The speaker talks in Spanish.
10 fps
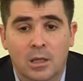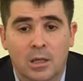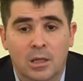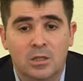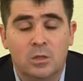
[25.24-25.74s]

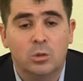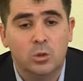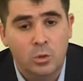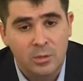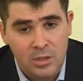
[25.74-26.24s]
Ese
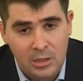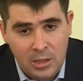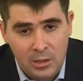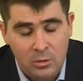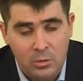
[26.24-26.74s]
encuentro
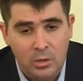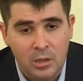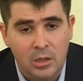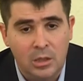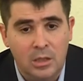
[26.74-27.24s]

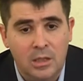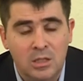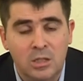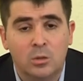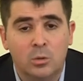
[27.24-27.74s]
universitario eh,
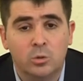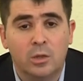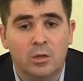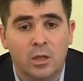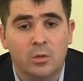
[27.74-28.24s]
ya ha sido
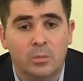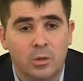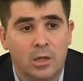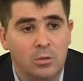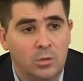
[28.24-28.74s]
autorizado
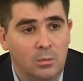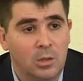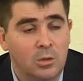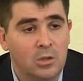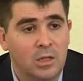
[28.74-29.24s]
por el
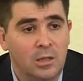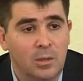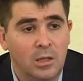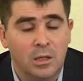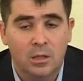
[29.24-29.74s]
Ayuntamiento de
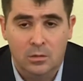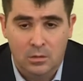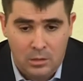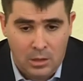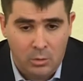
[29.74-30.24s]
Salamanca
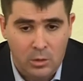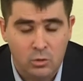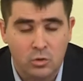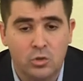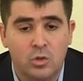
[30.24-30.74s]
dado
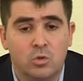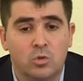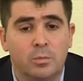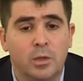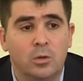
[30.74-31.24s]
que nosotros
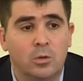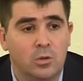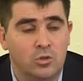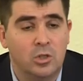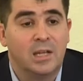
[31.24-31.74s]
hemos
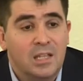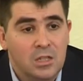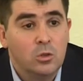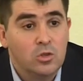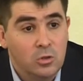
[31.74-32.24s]
cumplido los
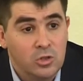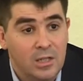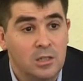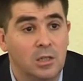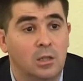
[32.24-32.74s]
requisitos que
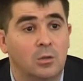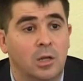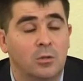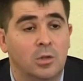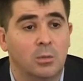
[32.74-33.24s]
nos ha
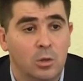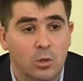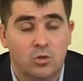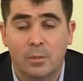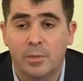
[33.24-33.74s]
exigido el
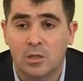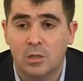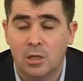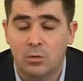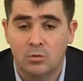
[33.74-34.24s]
ayuntamiento, que nos han
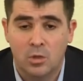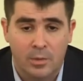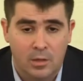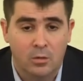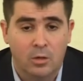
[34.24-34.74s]
presentado,
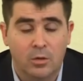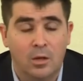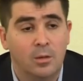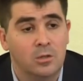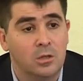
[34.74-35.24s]
nos han parecido
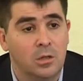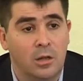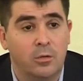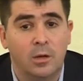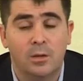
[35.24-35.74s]
razonables,
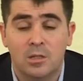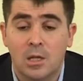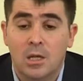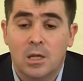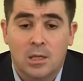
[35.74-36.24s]

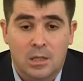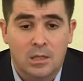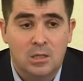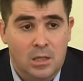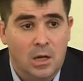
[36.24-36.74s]
razonables
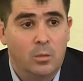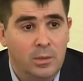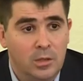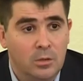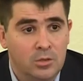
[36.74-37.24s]
y se ha
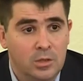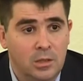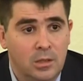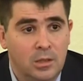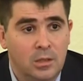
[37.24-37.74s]
cometido
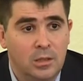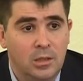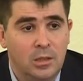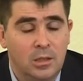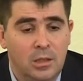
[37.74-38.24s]
este,
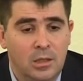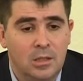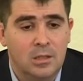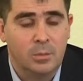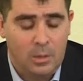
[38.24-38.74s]

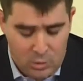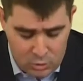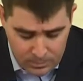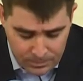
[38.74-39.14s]
este permiso.